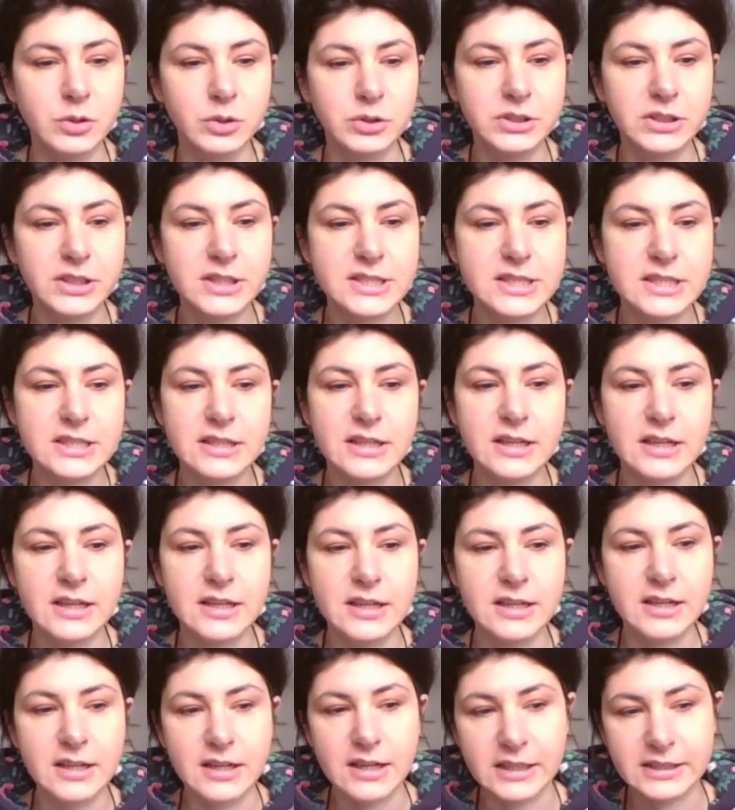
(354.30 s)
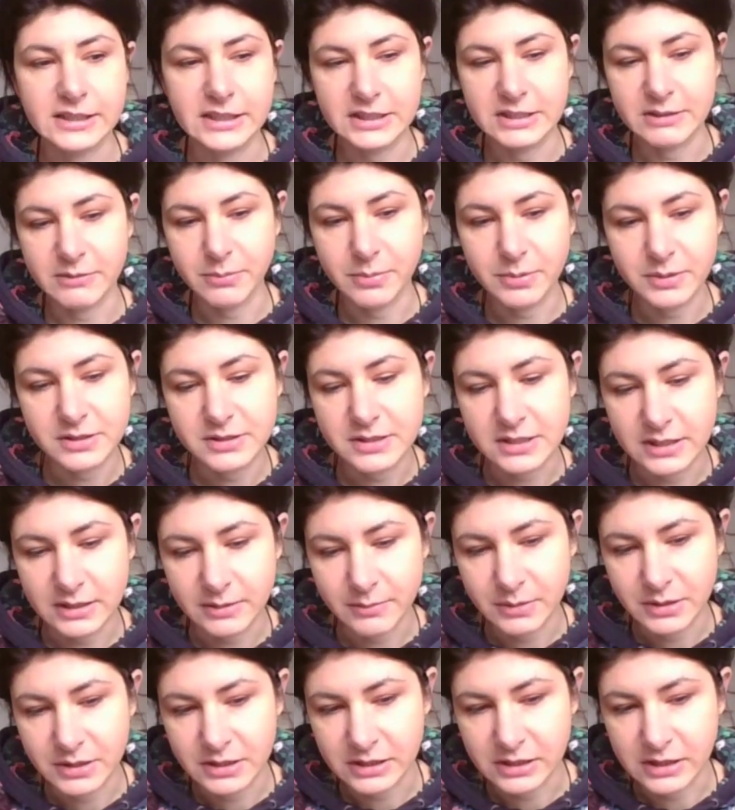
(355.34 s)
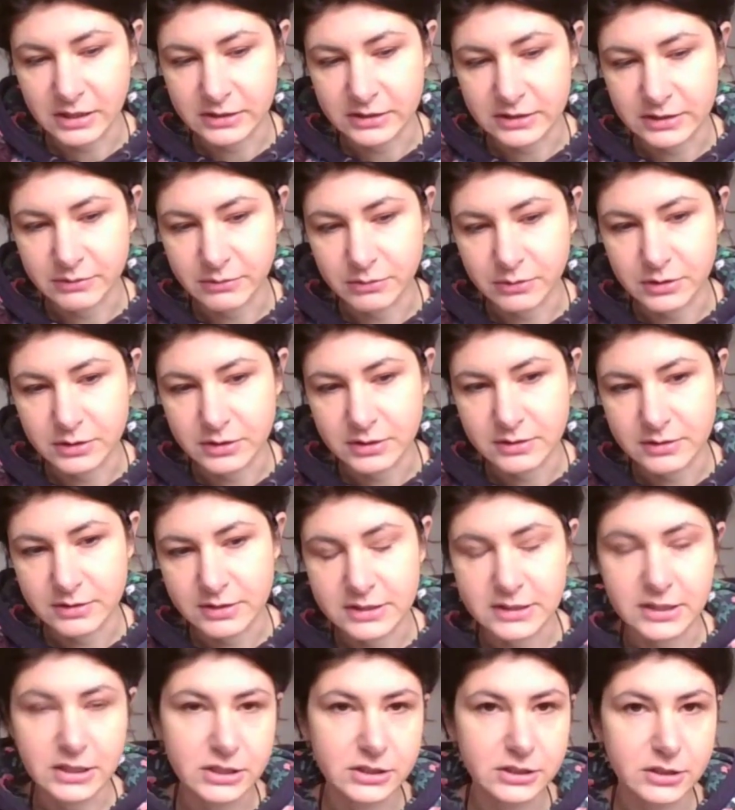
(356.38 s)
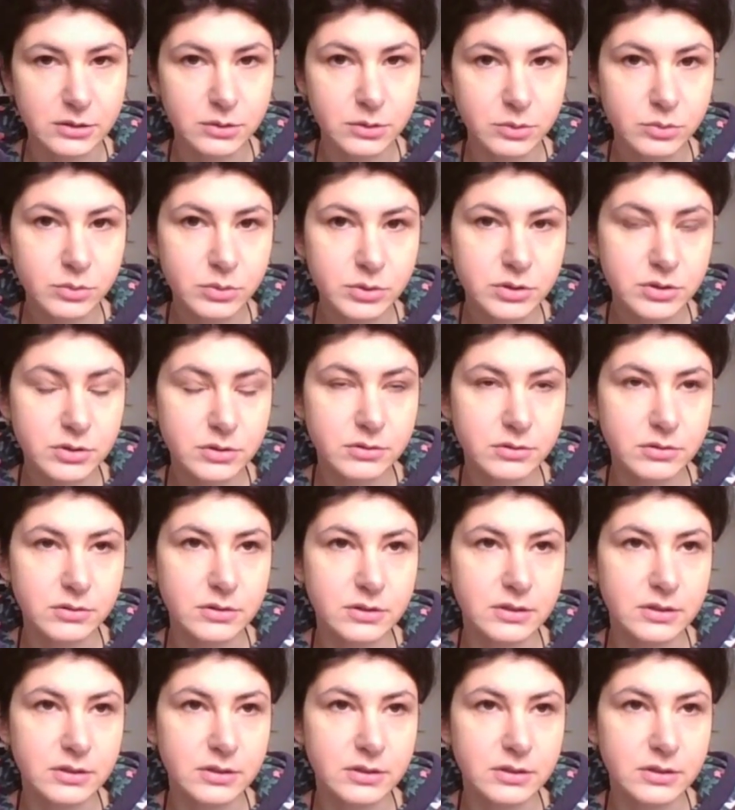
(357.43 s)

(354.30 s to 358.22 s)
То есть если хотите быстро именно как-то вот стартануть,